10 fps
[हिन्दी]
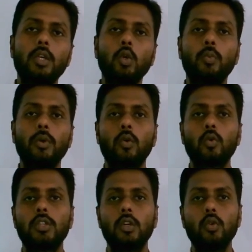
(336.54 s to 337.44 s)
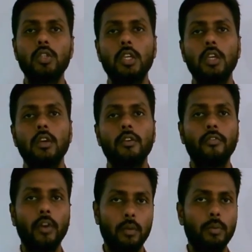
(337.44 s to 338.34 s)
के ऊपर कुछ ना कुछ
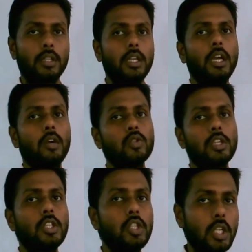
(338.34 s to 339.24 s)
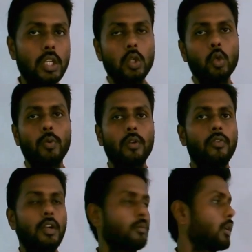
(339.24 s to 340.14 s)
फर्क पड़ता है उसके जीन के ऊपर
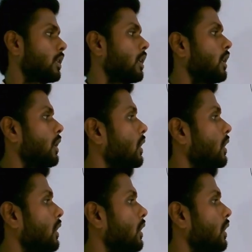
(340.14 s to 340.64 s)
फर्क पड़ता है